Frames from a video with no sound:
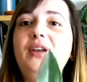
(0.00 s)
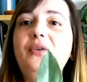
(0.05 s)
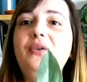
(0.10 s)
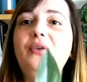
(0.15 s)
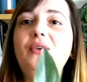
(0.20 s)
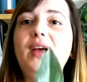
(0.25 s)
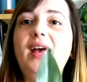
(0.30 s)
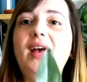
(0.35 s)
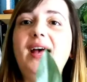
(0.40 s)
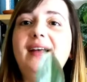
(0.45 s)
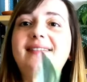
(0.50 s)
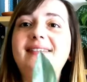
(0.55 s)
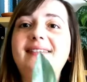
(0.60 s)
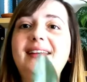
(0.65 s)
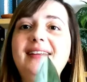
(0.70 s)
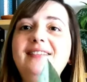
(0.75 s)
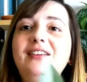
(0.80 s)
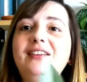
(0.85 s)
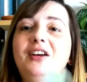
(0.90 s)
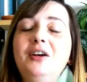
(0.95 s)
il y a le
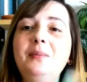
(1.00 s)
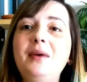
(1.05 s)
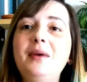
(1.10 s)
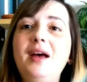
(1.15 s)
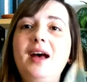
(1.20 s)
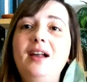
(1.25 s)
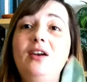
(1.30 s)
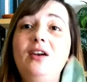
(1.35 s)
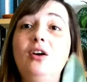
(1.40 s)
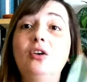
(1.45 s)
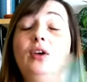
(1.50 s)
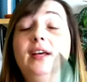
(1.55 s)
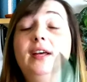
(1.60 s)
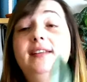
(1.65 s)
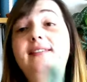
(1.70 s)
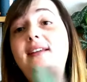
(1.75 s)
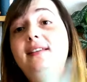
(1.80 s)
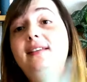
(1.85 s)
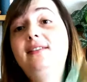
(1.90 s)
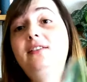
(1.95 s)
astatum. Alors le
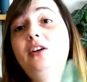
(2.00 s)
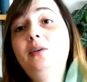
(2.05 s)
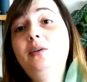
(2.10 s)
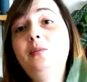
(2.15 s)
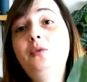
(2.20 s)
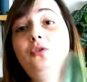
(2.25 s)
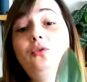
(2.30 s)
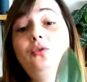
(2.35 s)
astatum,